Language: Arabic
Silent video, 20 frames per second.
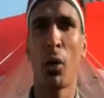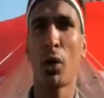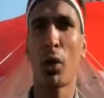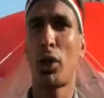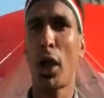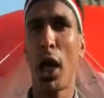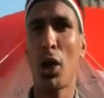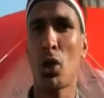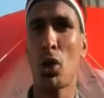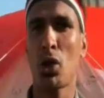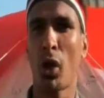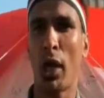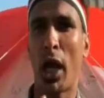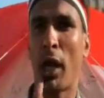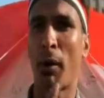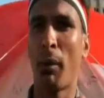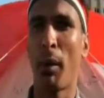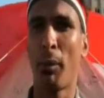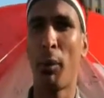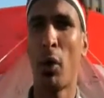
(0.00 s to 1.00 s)
كنت رايح شغل
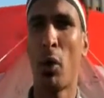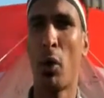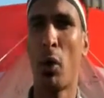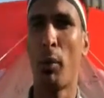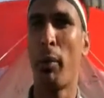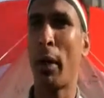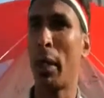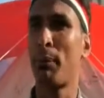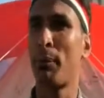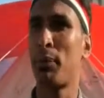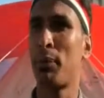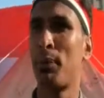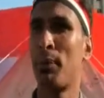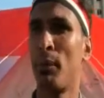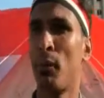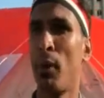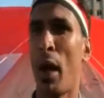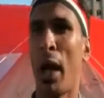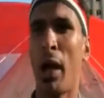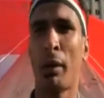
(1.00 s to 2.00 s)
على باب اللو بجيب
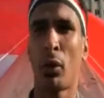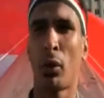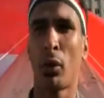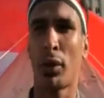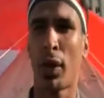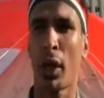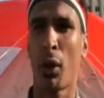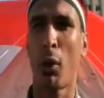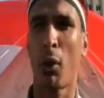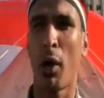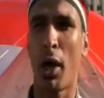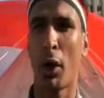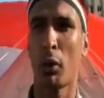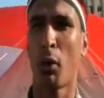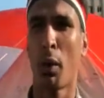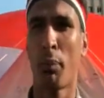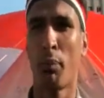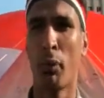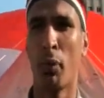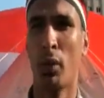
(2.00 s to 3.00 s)
واحد كنت انا وواحد
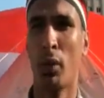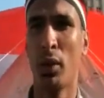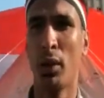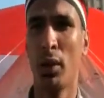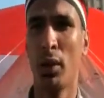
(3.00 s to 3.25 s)
وابني